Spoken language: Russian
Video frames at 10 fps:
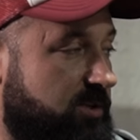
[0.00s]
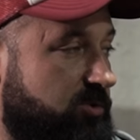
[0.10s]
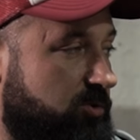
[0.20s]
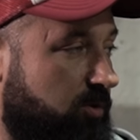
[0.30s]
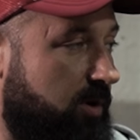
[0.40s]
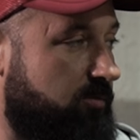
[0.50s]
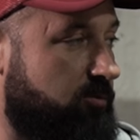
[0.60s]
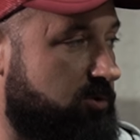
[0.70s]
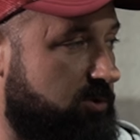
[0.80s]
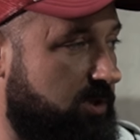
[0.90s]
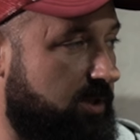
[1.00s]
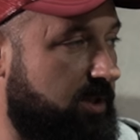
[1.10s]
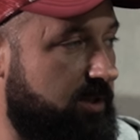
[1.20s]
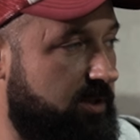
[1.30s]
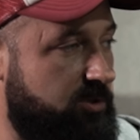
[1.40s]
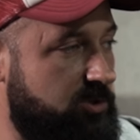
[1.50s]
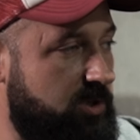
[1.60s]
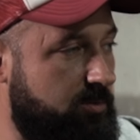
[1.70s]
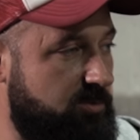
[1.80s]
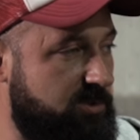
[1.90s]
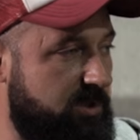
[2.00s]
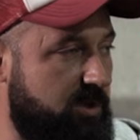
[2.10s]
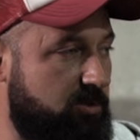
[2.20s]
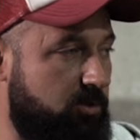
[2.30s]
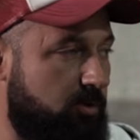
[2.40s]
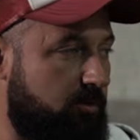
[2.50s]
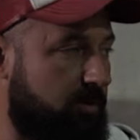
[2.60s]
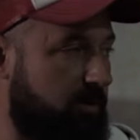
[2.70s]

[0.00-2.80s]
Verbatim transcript: концу августа она должна быть готова.